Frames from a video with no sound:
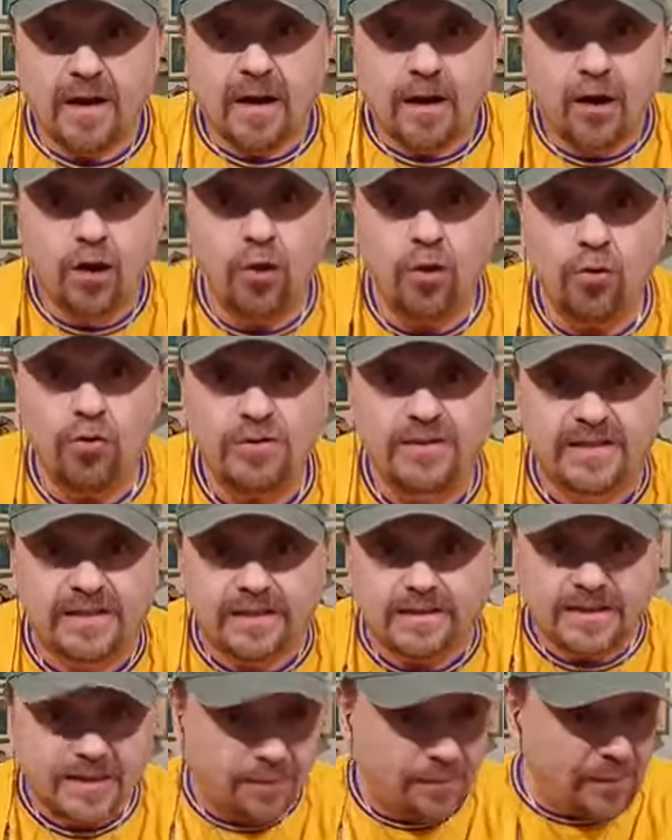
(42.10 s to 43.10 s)

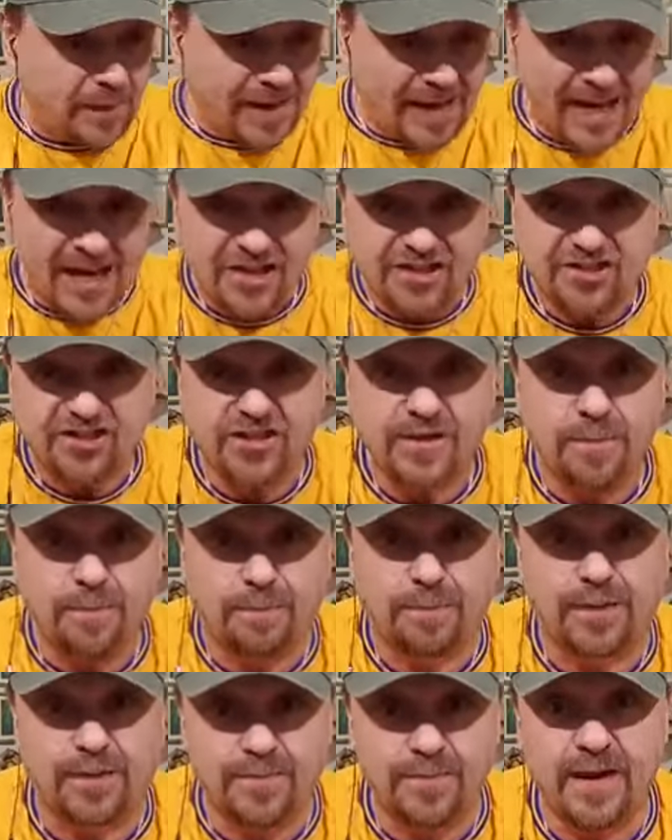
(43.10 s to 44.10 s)
Люди тебе
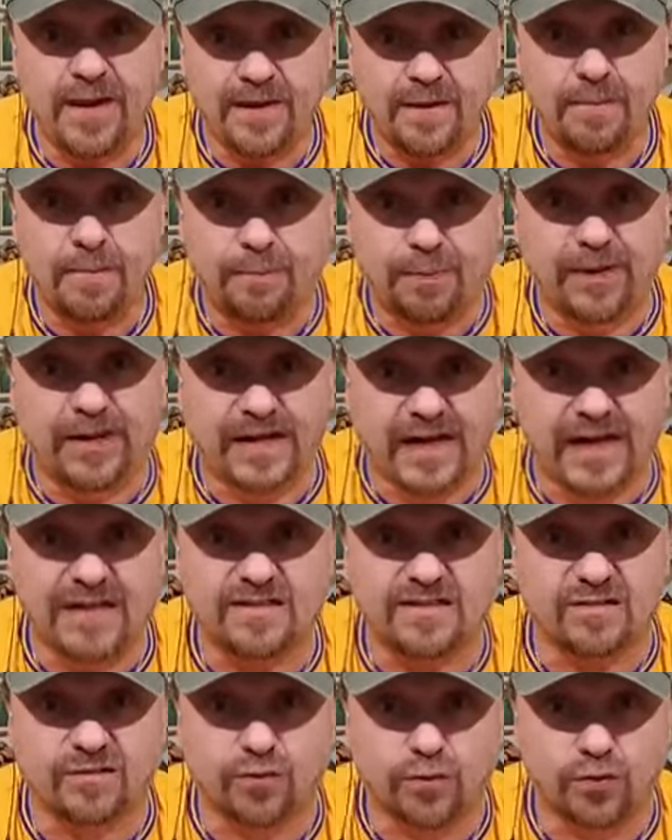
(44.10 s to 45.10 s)
личным примером
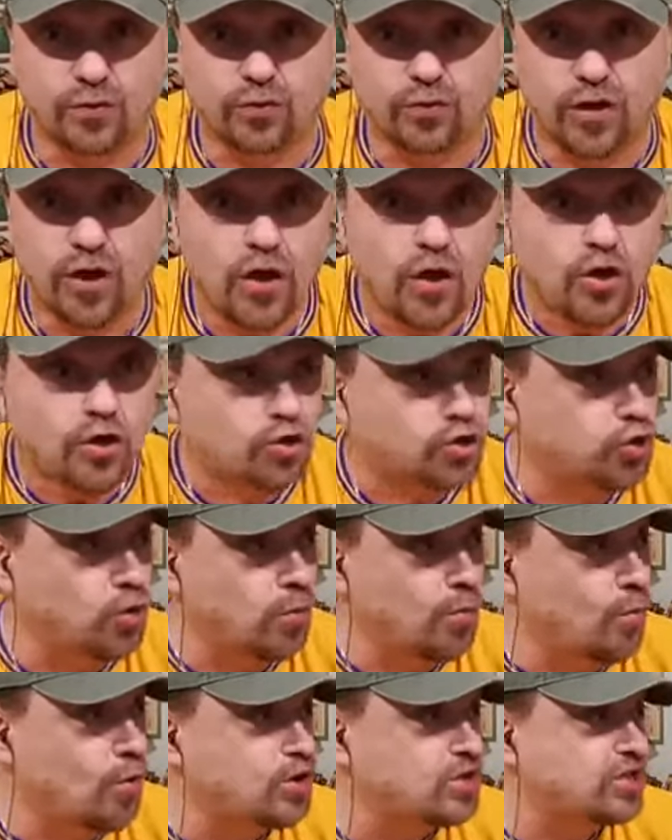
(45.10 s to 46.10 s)
показывают,
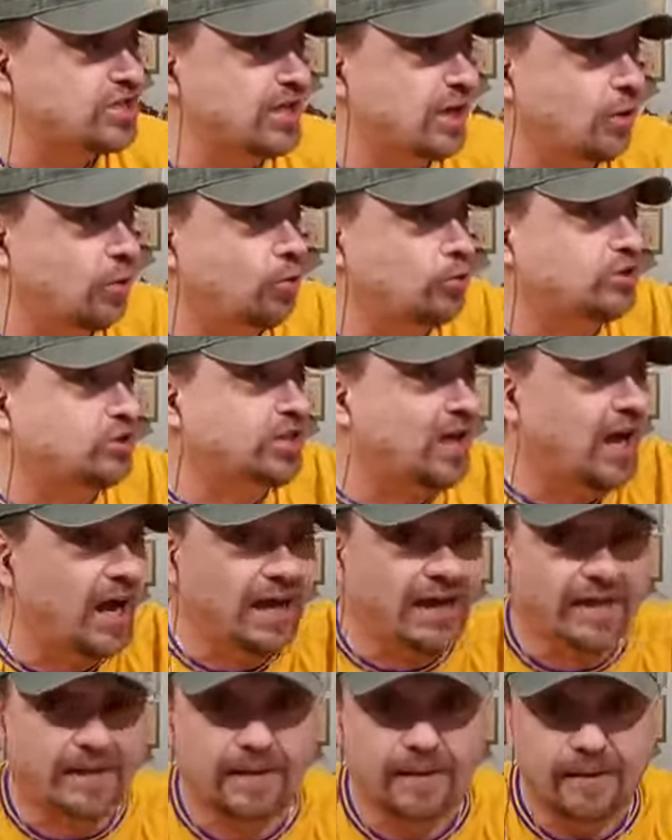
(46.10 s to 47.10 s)
что можно вот
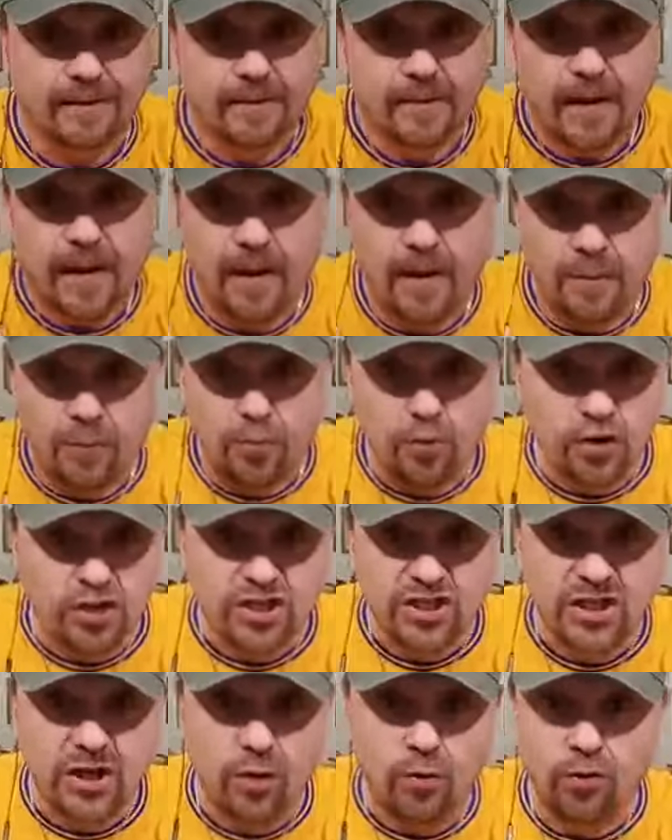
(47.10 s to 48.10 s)
так, а
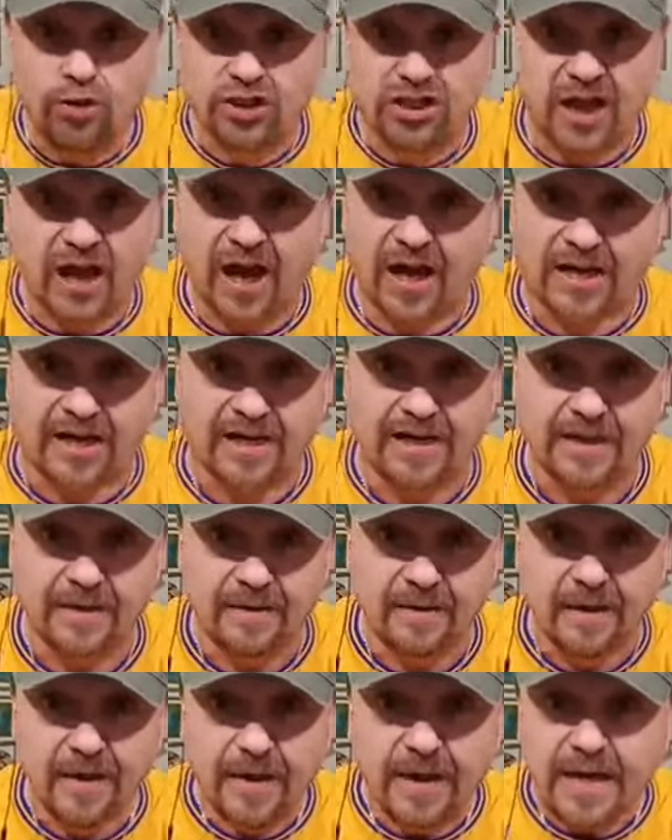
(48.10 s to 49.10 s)
можно вот так.
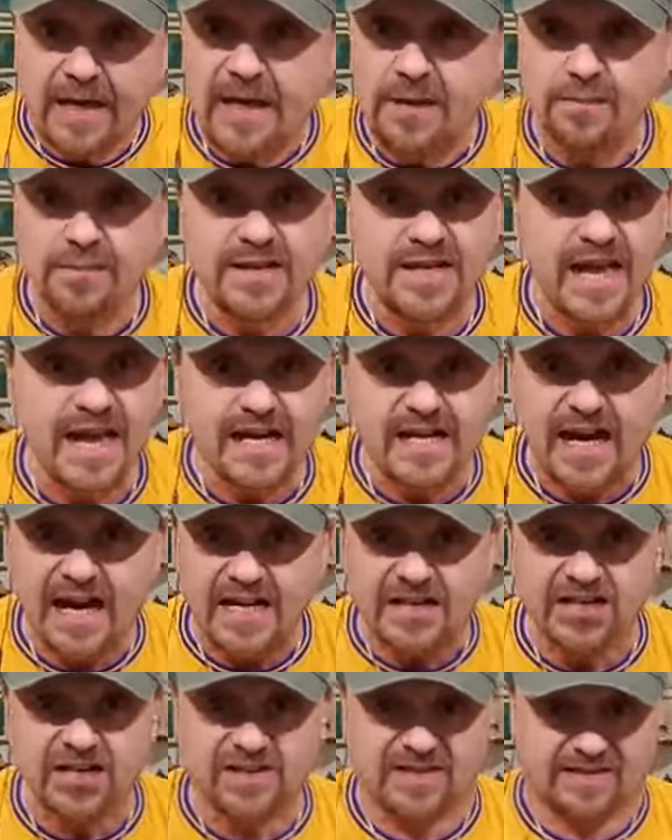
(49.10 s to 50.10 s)
И мне
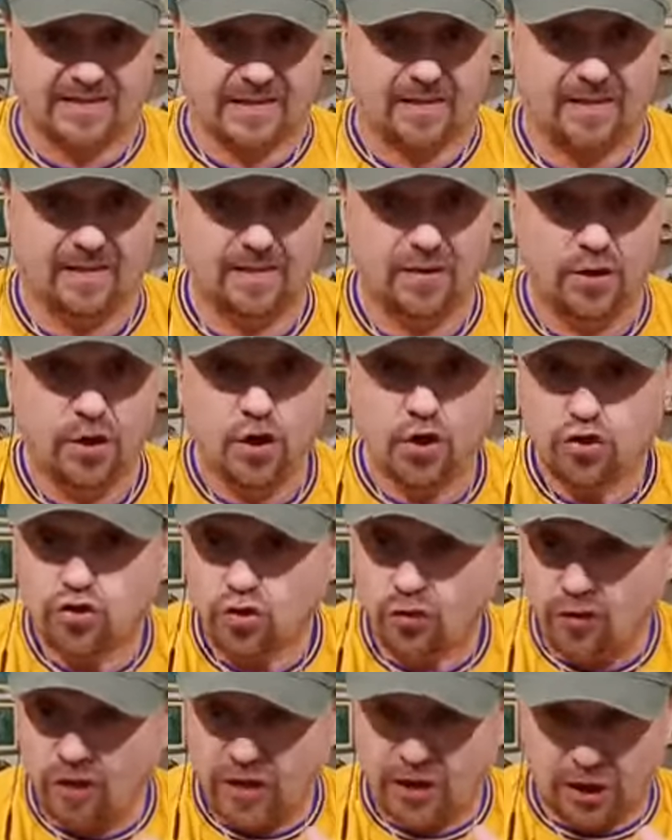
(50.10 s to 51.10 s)
кажется,
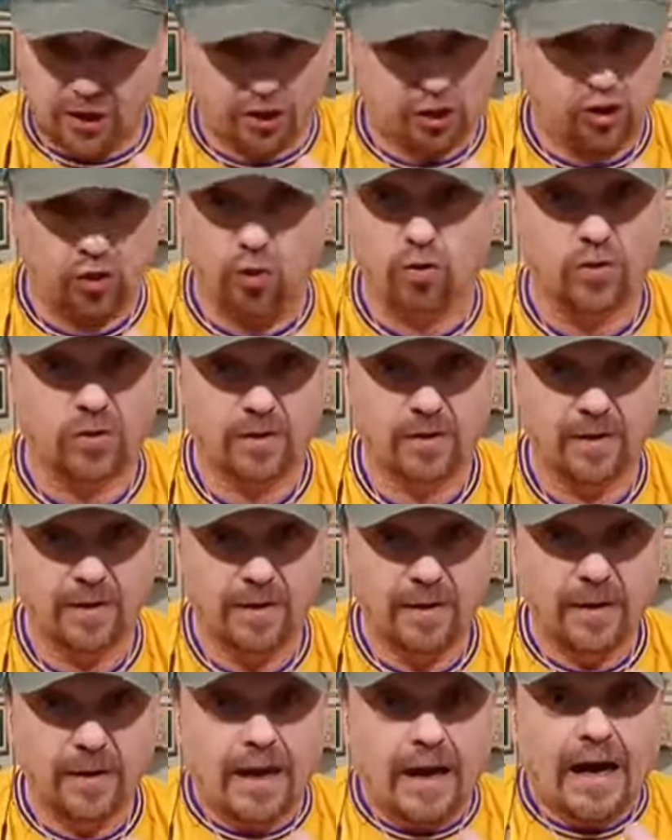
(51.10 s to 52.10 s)
что Вакарчук
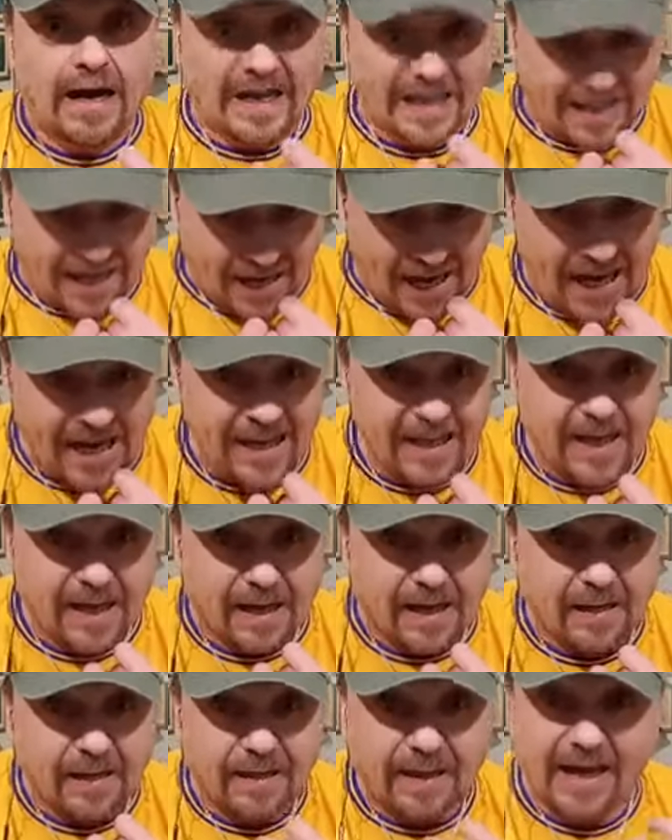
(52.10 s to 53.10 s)

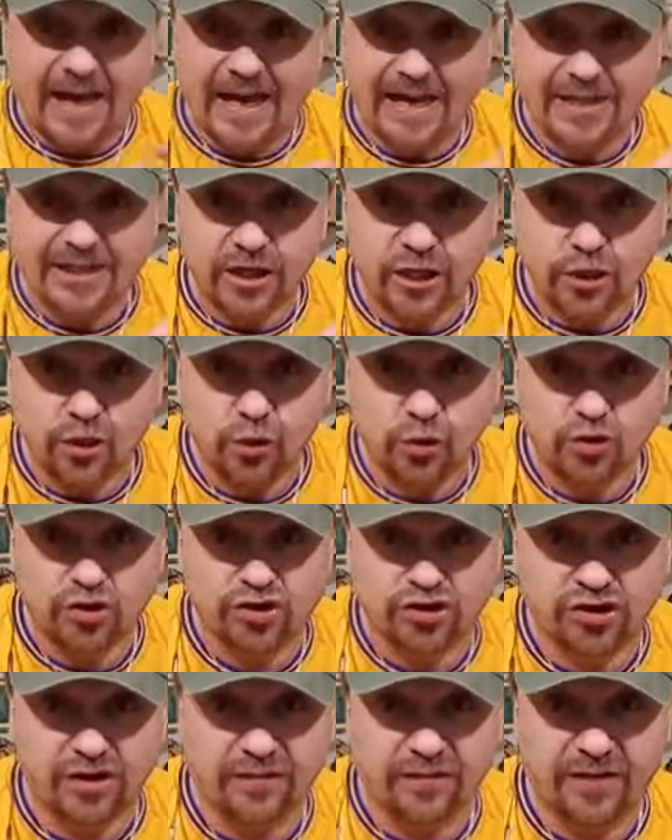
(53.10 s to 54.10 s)
реально это
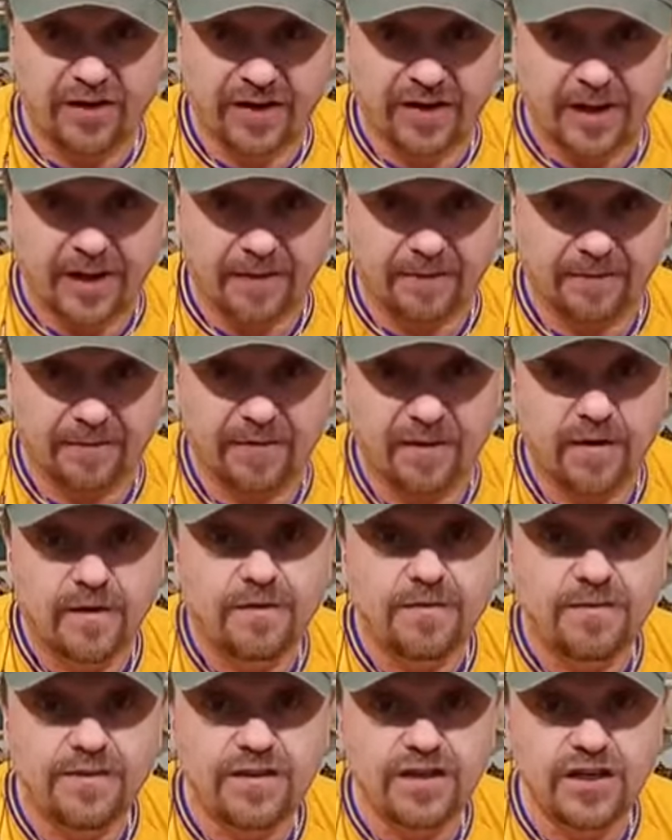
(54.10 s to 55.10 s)
лучший вариант.
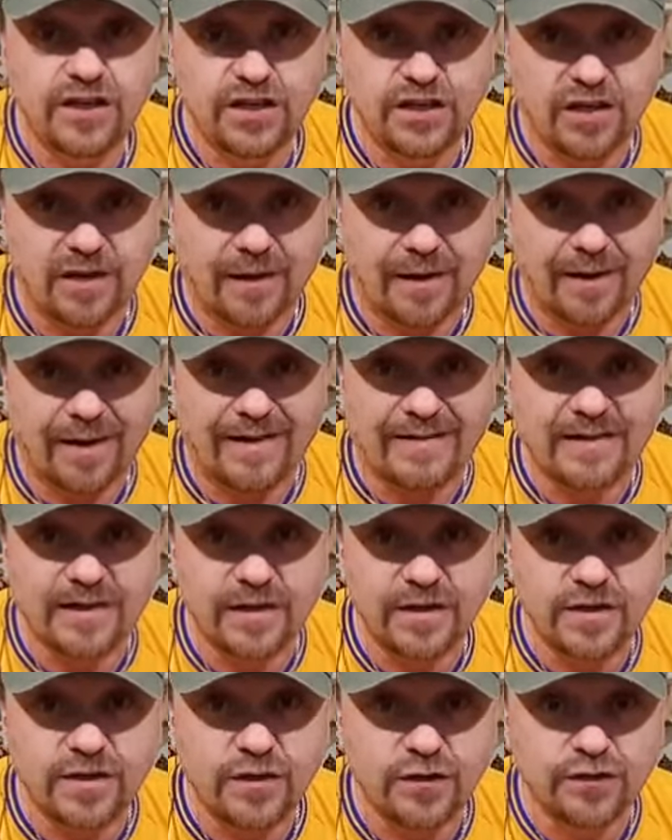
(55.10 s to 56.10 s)
Тихо,
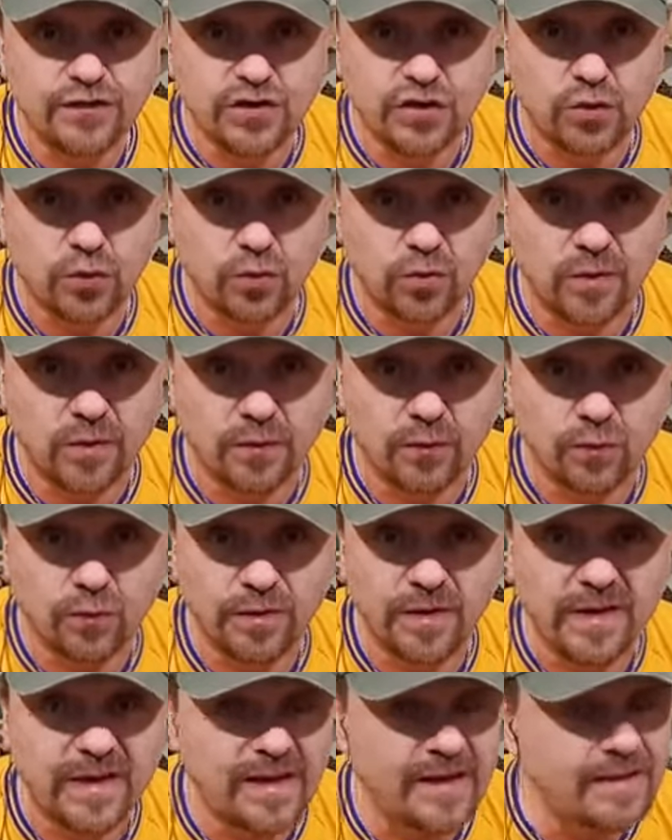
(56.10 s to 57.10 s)
отойди в
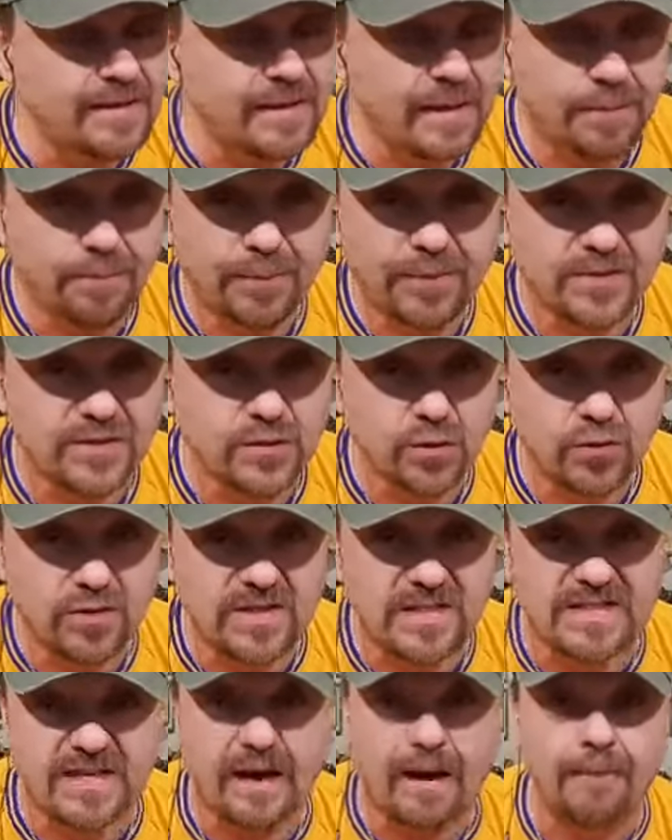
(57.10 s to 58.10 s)
сторону и не
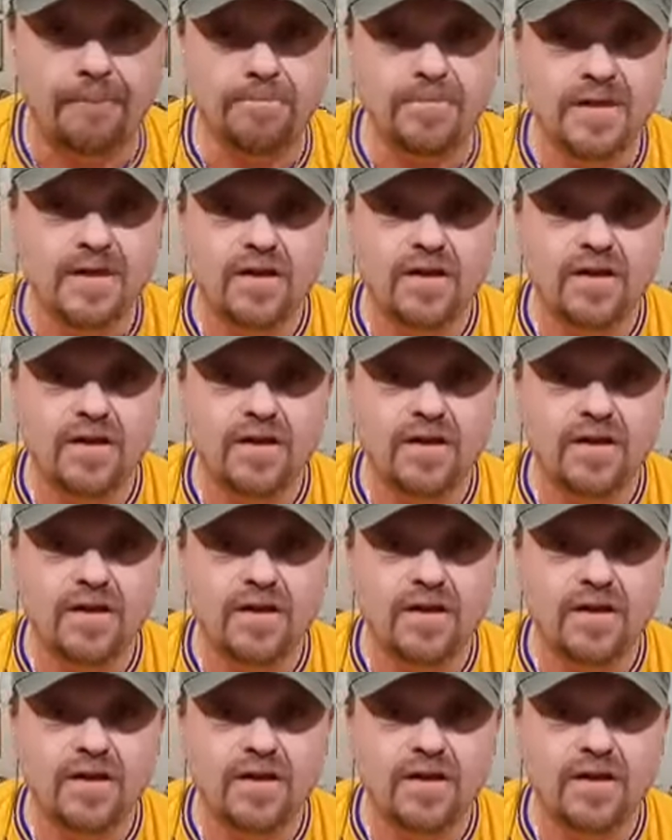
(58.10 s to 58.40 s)
позорься.